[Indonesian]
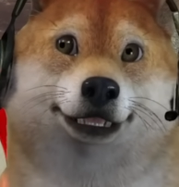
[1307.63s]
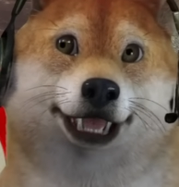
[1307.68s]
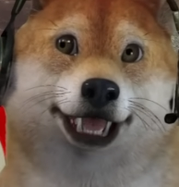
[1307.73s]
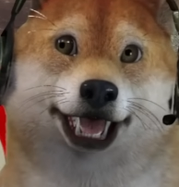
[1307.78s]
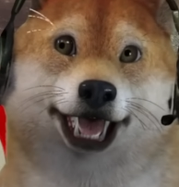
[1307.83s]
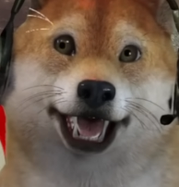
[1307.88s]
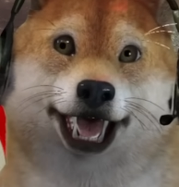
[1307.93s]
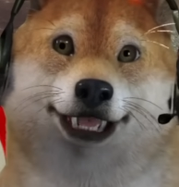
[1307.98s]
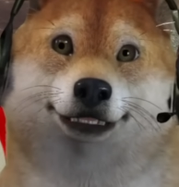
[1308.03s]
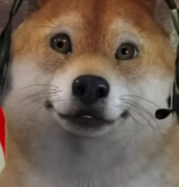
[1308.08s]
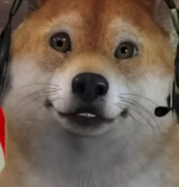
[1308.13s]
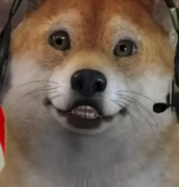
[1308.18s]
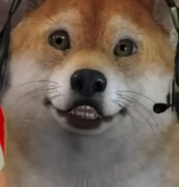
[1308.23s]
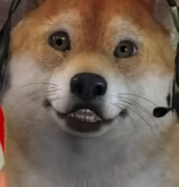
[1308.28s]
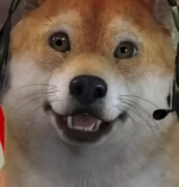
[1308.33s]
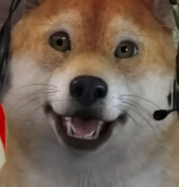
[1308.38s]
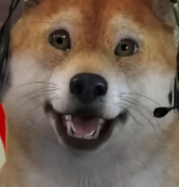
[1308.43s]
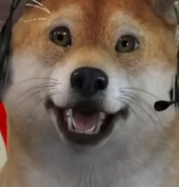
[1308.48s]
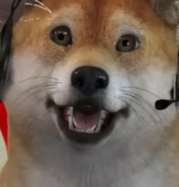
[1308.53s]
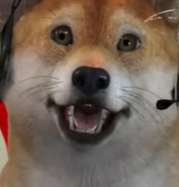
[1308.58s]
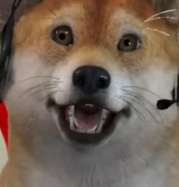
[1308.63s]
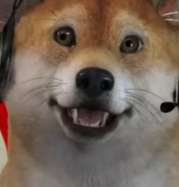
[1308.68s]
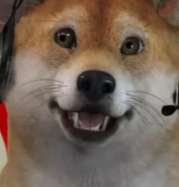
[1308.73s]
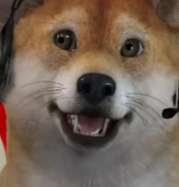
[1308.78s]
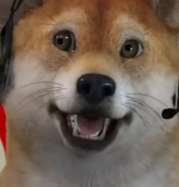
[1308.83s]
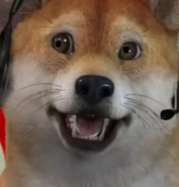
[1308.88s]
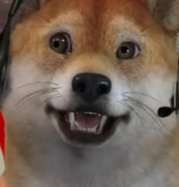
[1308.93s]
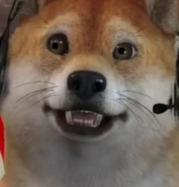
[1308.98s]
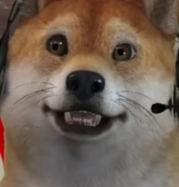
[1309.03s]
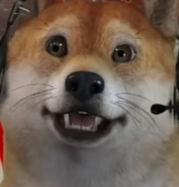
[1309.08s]
kargo nggak cocok
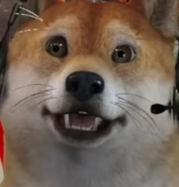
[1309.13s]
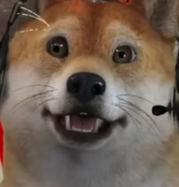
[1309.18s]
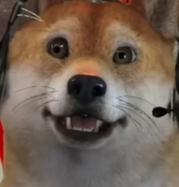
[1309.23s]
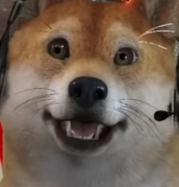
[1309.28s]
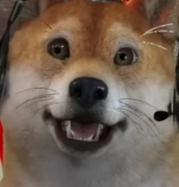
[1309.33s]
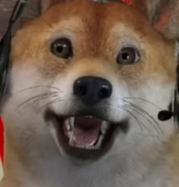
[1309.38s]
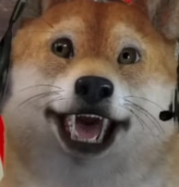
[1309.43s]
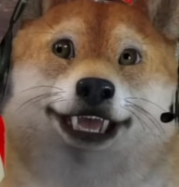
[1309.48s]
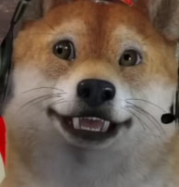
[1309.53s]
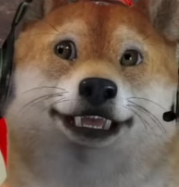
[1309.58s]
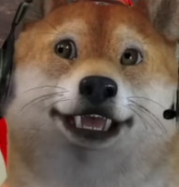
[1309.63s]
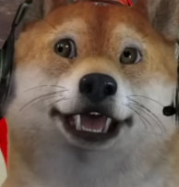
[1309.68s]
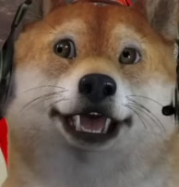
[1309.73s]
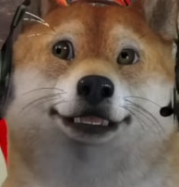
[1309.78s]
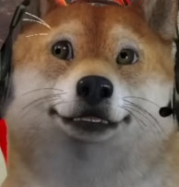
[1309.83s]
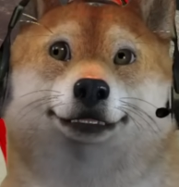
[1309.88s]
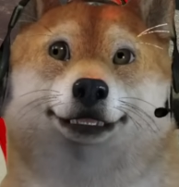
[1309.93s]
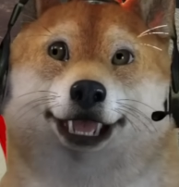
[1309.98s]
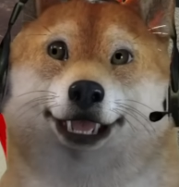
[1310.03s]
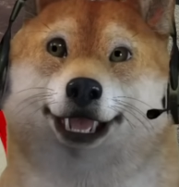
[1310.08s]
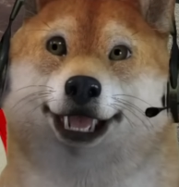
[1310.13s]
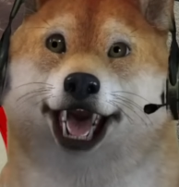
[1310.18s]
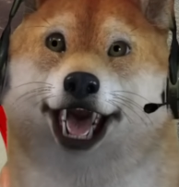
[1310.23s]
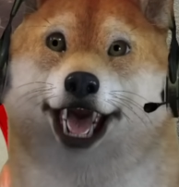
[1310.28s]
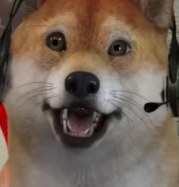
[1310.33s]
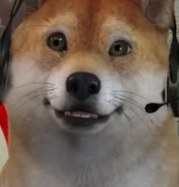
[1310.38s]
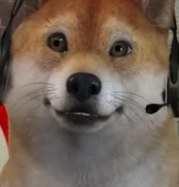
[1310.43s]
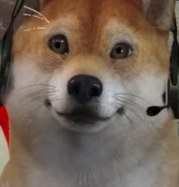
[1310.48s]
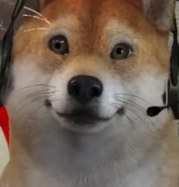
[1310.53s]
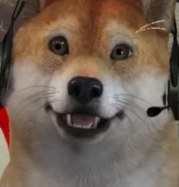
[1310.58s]
kita silang foto
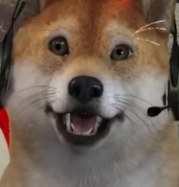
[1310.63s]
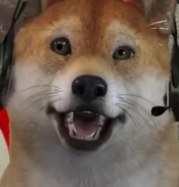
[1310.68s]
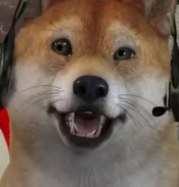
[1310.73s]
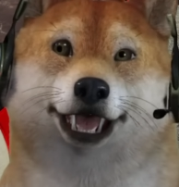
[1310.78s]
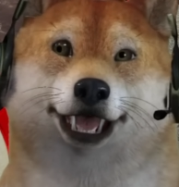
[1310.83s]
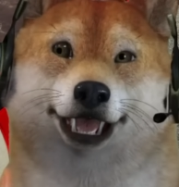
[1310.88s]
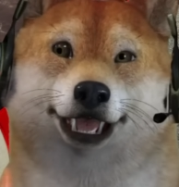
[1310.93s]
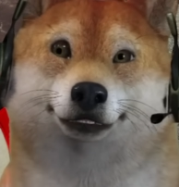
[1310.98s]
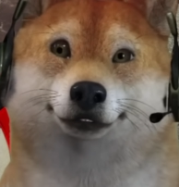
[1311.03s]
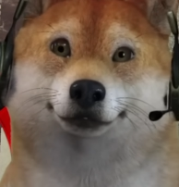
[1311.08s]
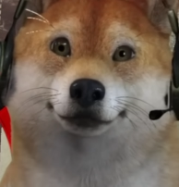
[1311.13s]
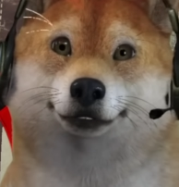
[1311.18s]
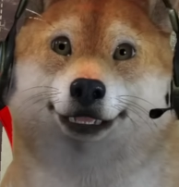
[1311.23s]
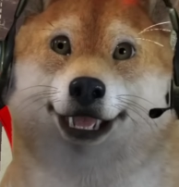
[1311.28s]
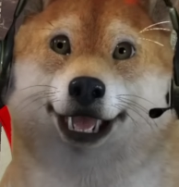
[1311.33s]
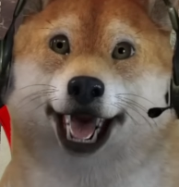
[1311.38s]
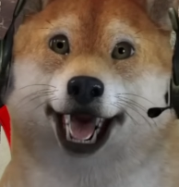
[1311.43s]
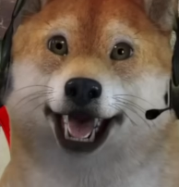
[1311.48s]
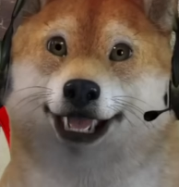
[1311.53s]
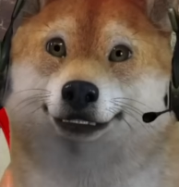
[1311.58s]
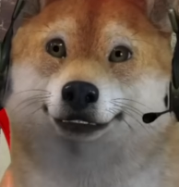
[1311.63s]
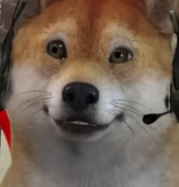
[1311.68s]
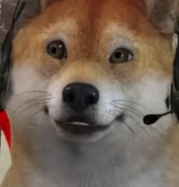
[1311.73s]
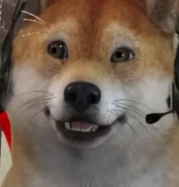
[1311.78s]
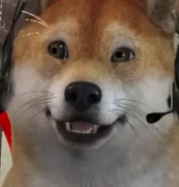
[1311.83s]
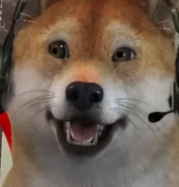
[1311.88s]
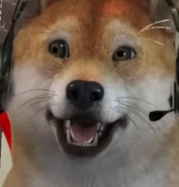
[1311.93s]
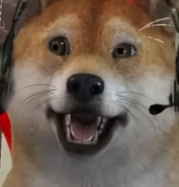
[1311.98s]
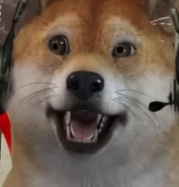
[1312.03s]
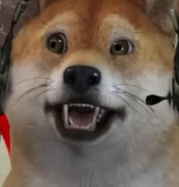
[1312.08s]
itu tata tuta
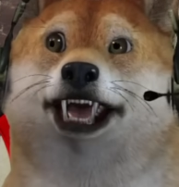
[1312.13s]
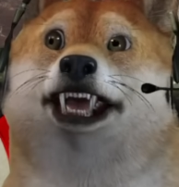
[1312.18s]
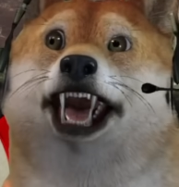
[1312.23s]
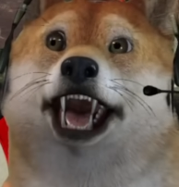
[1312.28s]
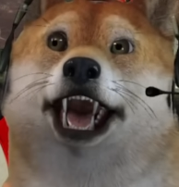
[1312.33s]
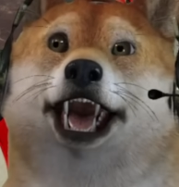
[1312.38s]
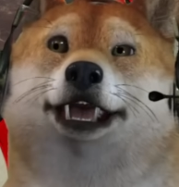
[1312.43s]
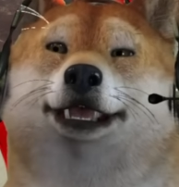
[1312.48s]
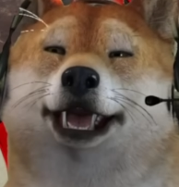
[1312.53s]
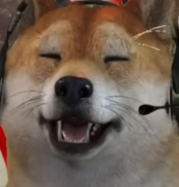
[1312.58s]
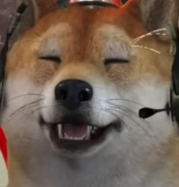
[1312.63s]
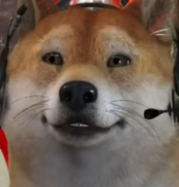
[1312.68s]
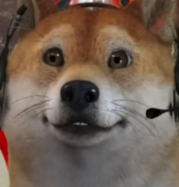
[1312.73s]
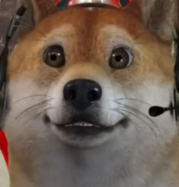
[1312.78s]
oke sudah aman